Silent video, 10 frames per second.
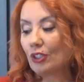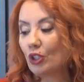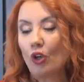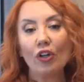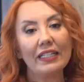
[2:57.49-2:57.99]

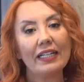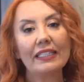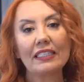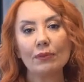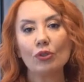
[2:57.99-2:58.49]
Şöyle
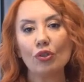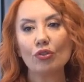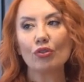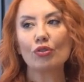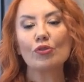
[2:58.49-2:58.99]

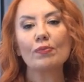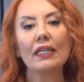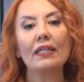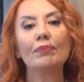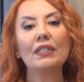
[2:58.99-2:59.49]
2019
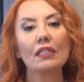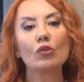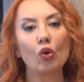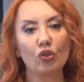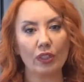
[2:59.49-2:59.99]
e, biraz
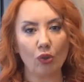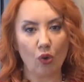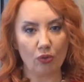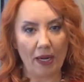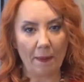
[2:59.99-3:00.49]
ortada
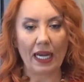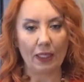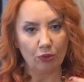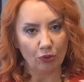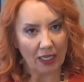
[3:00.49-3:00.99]
olma.
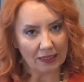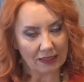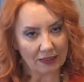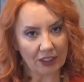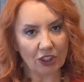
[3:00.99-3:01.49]
Yani bu
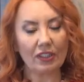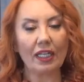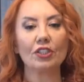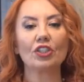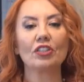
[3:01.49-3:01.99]
aslında
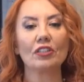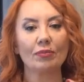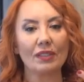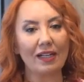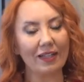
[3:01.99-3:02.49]
içinden
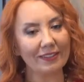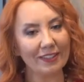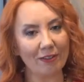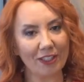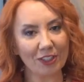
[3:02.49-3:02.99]
çıktığımız
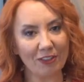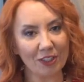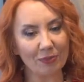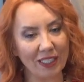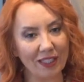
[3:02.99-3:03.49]
artık yavaş
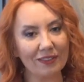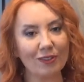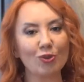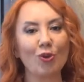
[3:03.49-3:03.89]
yavaş miadını